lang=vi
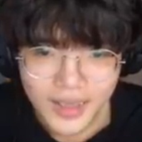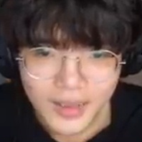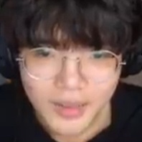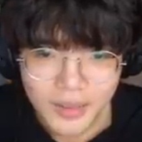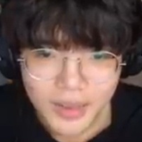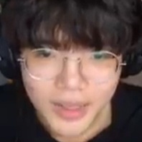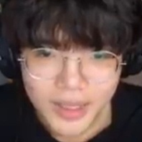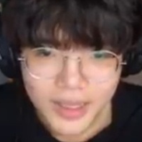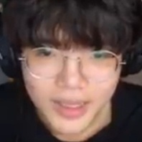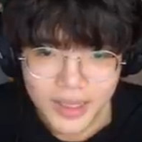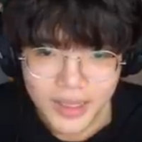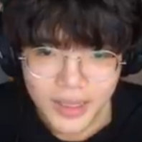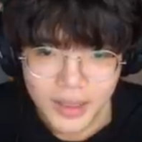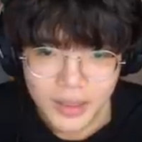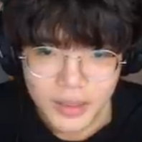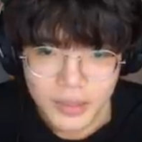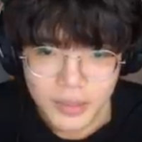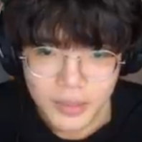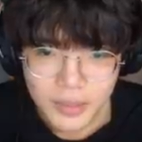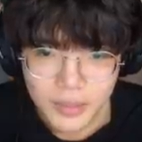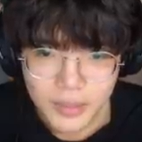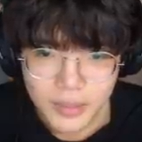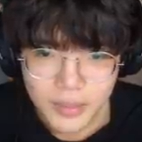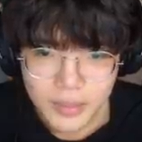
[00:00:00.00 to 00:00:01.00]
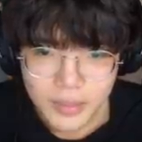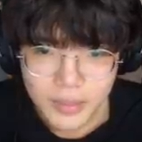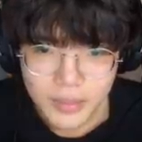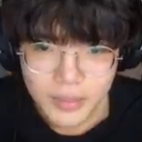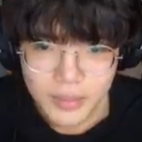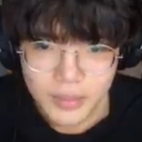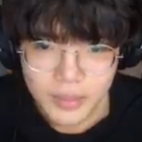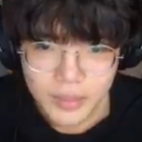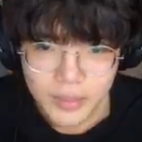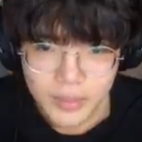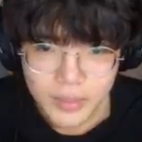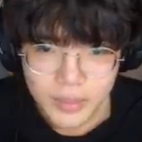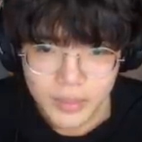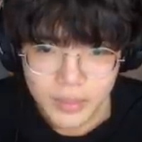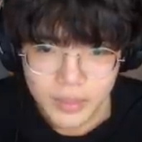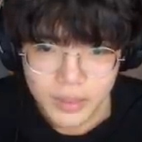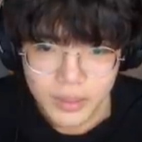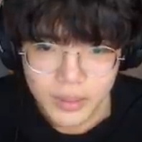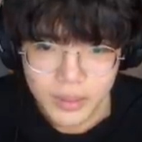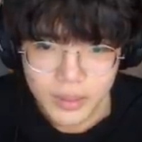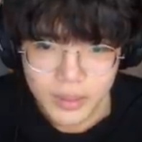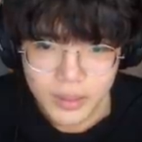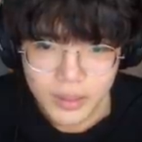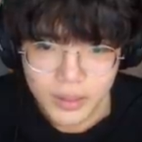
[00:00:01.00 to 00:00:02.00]
hồi đó nói chung là nói chung bơi trên mặt
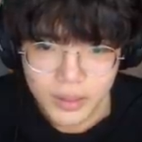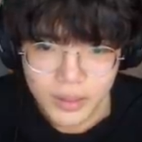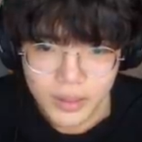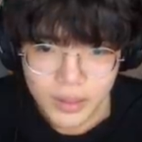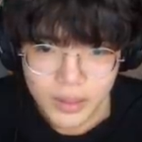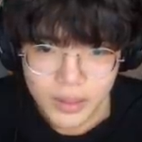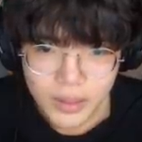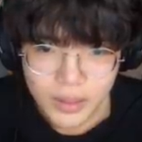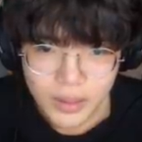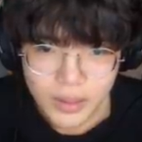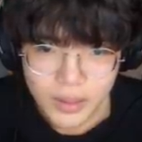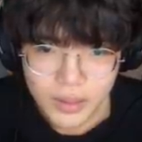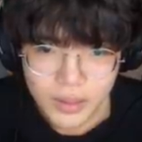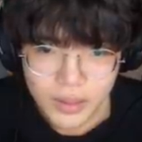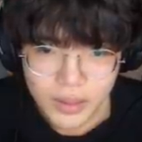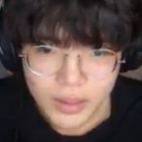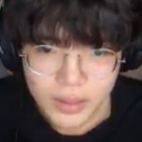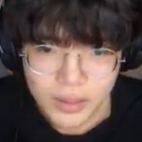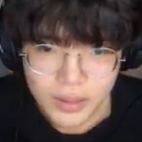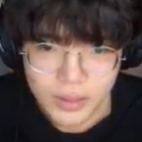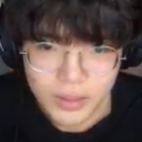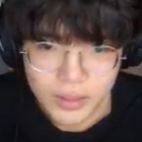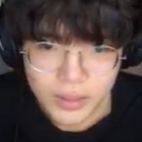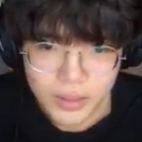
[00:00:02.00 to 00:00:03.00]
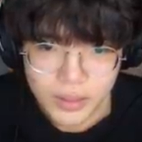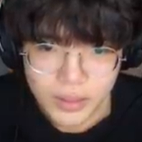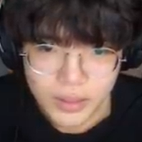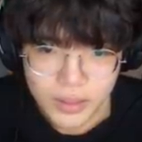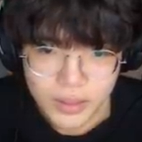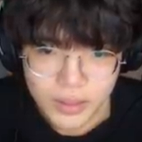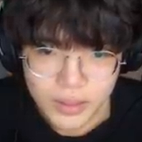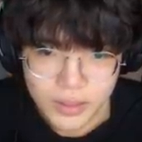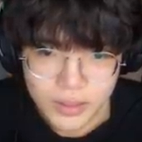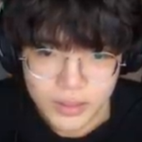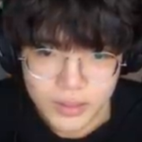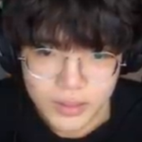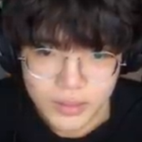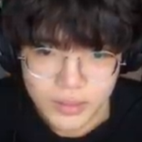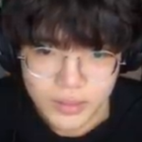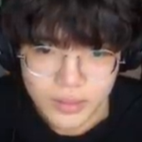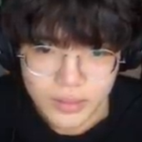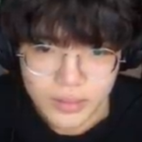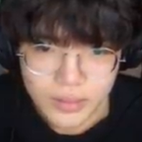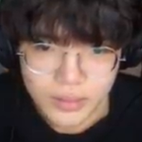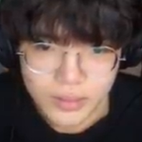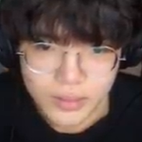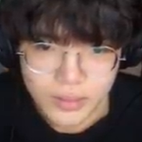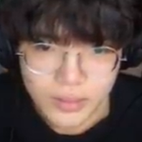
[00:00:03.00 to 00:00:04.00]
đất gì á bay tầm thấp gì vịt đều làm được
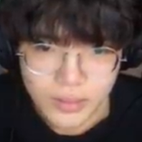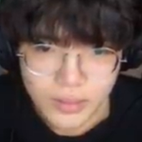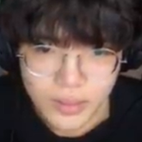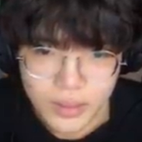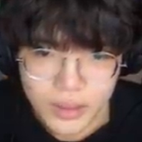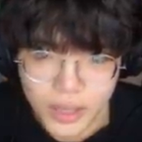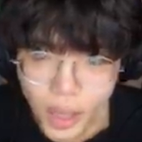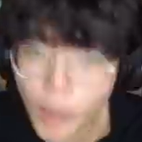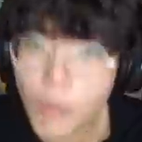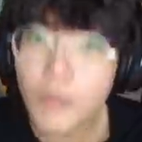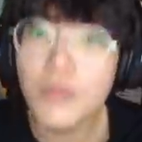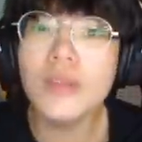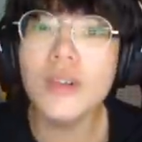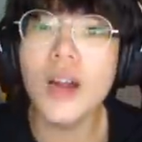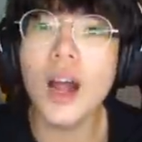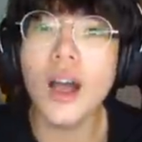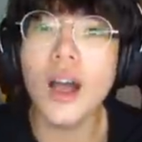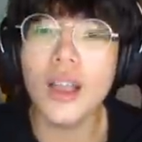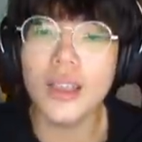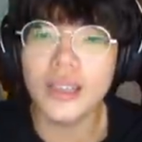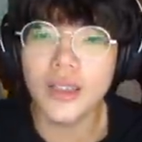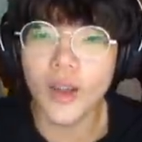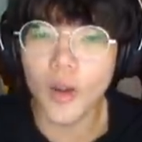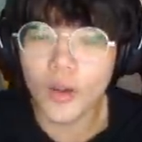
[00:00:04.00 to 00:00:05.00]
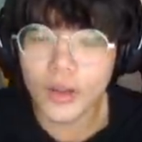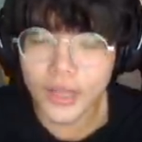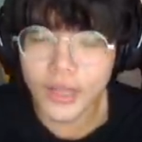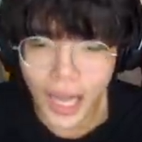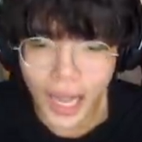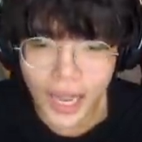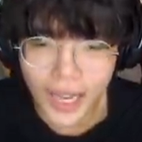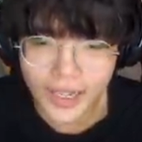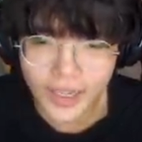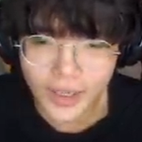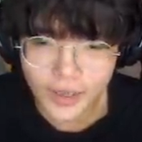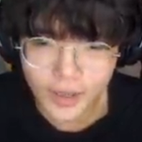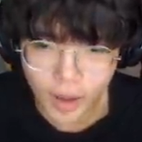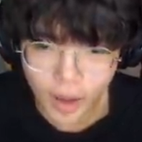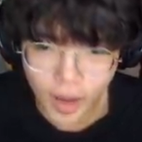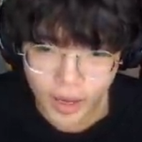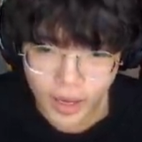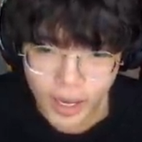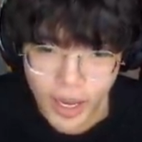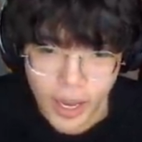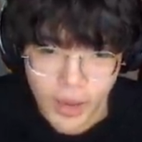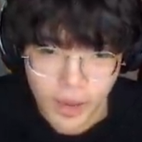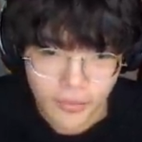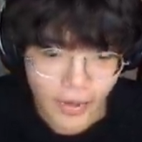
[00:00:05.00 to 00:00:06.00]
hết Đúng rồi, ok được
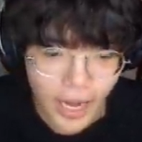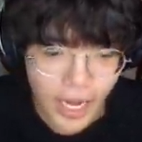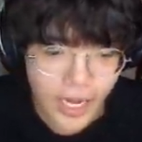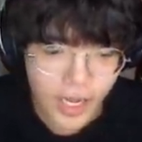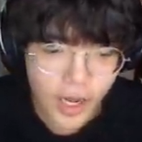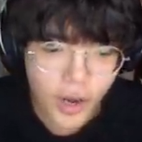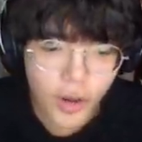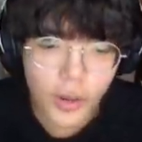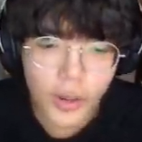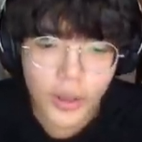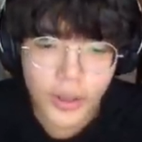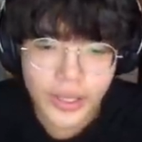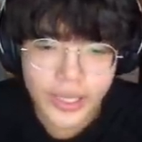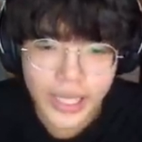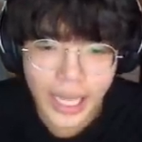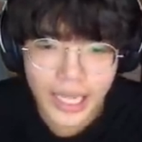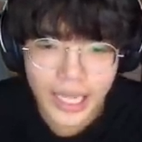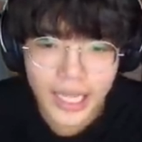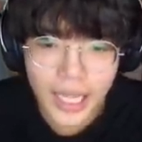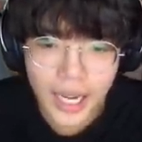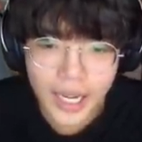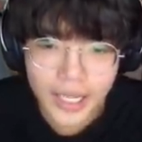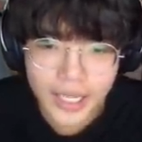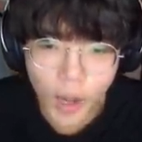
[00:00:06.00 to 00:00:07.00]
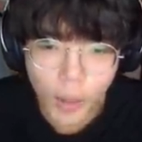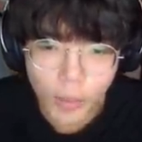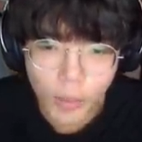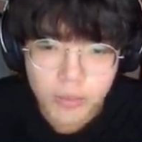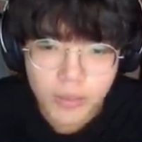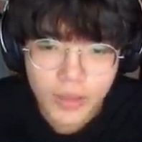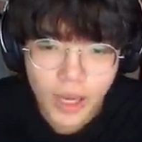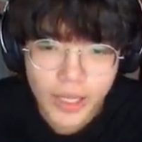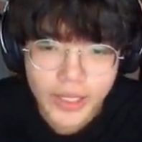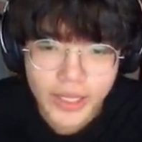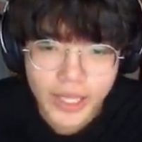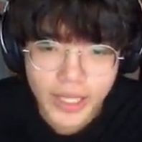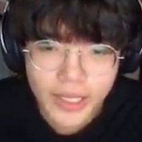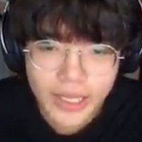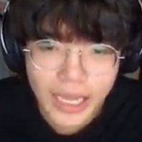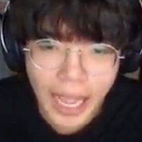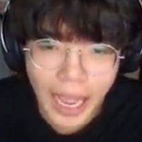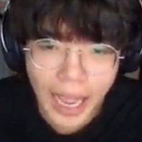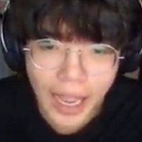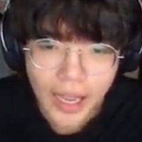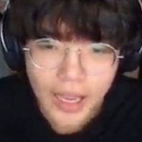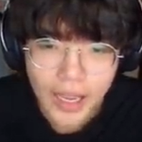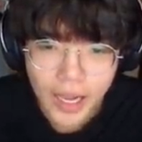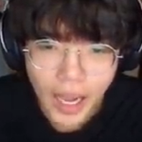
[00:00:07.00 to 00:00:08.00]
rồi Và người trả lời đúng đó chính là